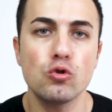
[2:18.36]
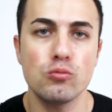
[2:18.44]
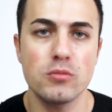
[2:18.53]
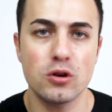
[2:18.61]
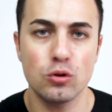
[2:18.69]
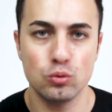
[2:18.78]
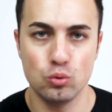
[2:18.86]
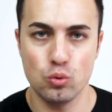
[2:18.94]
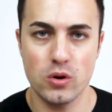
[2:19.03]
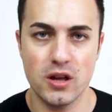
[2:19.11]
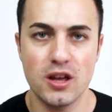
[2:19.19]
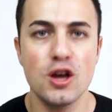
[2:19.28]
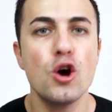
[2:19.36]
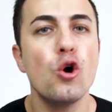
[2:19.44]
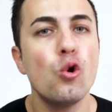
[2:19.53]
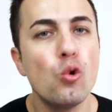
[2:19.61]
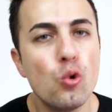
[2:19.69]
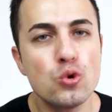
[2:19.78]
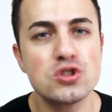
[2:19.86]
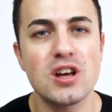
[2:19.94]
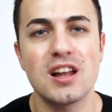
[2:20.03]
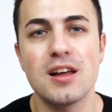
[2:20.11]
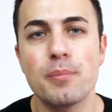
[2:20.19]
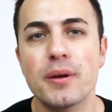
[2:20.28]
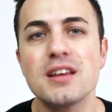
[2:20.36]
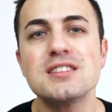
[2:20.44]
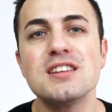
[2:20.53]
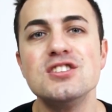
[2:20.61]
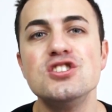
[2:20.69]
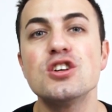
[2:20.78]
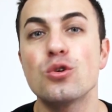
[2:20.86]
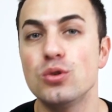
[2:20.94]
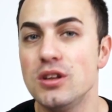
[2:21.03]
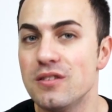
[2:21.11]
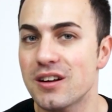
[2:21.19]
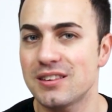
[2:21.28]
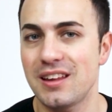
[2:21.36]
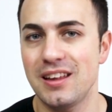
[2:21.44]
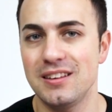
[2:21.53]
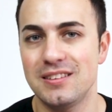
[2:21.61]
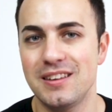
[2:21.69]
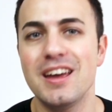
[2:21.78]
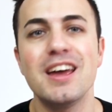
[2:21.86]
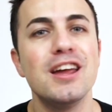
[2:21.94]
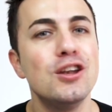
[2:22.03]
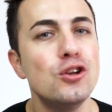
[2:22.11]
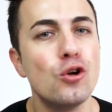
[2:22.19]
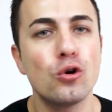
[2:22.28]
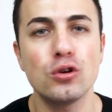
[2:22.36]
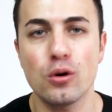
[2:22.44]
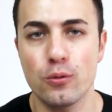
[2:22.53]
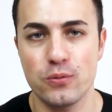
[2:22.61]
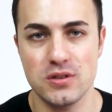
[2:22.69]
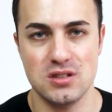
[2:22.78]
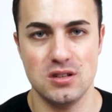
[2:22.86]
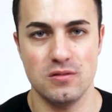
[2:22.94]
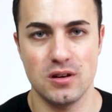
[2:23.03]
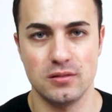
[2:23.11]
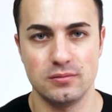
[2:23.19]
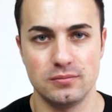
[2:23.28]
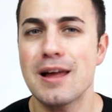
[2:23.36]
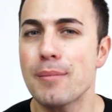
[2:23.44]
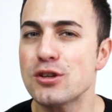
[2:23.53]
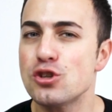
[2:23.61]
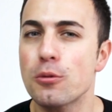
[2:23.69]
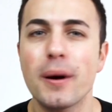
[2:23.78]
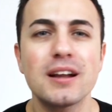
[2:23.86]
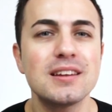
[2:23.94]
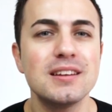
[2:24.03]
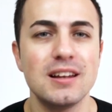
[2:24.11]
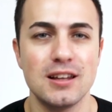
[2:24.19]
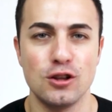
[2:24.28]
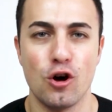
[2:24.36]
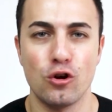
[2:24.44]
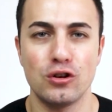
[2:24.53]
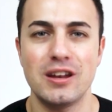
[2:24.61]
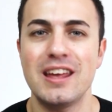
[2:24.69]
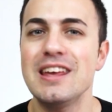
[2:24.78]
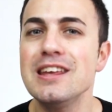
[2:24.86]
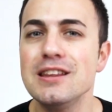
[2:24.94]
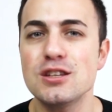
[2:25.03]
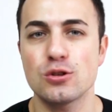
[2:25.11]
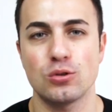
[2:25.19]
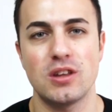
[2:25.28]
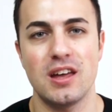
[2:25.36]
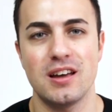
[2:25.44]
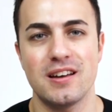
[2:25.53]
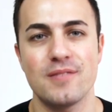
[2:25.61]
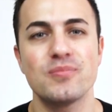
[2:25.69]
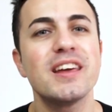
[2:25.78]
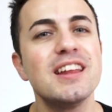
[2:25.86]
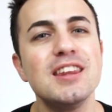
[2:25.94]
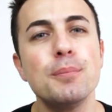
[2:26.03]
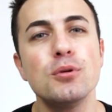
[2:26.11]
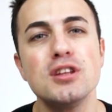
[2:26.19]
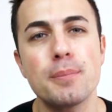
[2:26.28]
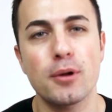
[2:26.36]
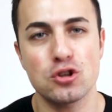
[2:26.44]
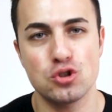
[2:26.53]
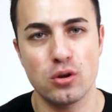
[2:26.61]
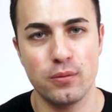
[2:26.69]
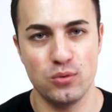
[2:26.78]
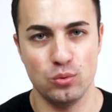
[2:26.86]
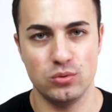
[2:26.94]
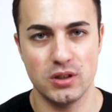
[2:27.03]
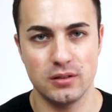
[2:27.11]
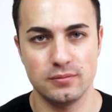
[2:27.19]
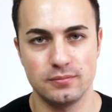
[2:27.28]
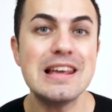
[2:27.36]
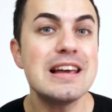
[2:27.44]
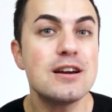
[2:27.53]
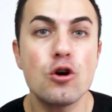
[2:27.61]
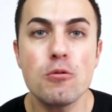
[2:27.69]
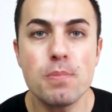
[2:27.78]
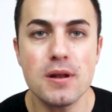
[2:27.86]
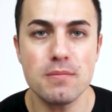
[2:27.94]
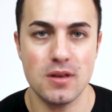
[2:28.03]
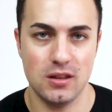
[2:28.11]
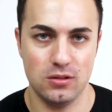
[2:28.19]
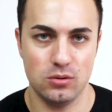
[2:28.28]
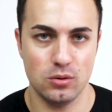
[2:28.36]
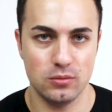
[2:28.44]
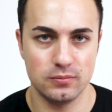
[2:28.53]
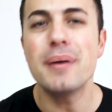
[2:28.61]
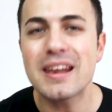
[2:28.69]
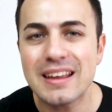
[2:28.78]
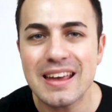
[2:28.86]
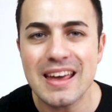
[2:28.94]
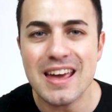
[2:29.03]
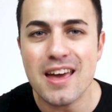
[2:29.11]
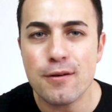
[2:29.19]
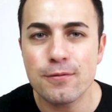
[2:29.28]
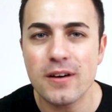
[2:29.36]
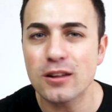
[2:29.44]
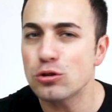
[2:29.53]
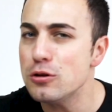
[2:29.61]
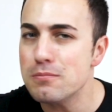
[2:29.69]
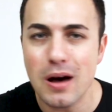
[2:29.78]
numero 2 usa la presa in giro divertente e non offensiva. La maggior parte delle donne in discoteca che tipo di approccio rifiuta? Il complimento, perché è fatto in